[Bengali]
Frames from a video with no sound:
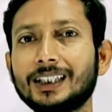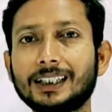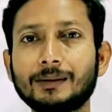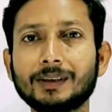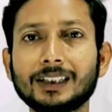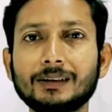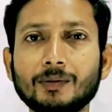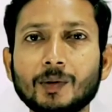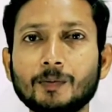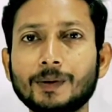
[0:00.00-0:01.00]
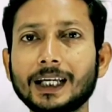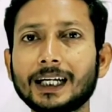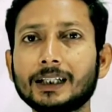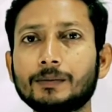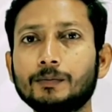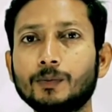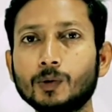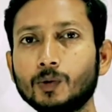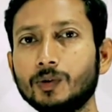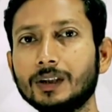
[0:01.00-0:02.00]
তিনটি কালার আমরা দেখতে পারবো ব্ল্যাক
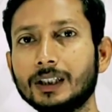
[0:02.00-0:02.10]
ব্লু